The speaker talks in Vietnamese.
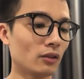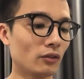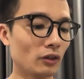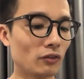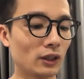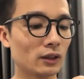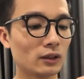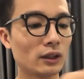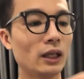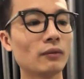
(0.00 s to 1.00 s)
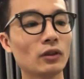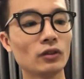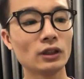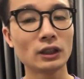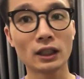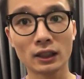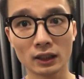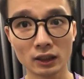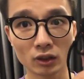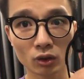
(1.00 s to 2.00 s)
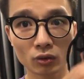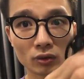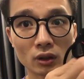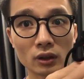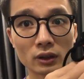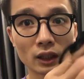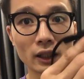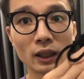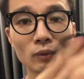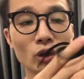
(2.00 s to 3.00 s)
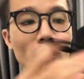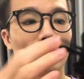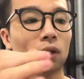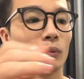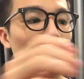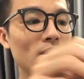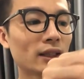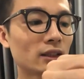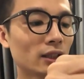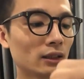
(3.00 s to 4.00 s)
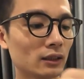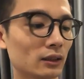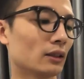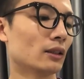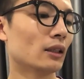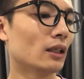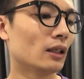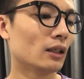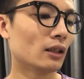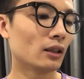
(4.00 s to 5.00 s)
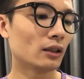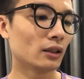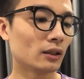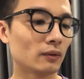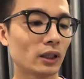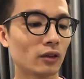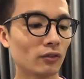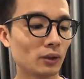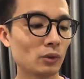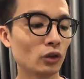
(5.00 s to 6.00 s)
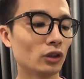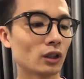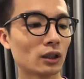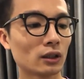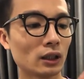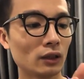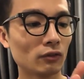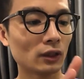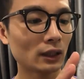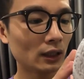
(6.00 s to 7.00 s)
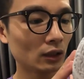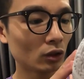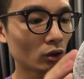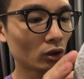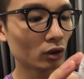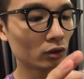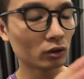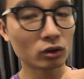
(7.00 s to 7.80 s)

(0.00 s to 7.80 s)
về phần đệm ở phía trên này thì nó cũng rất là êm rồi đệm lên mu bàn chân tiếp theo về biểu tượng đây phần này thì nó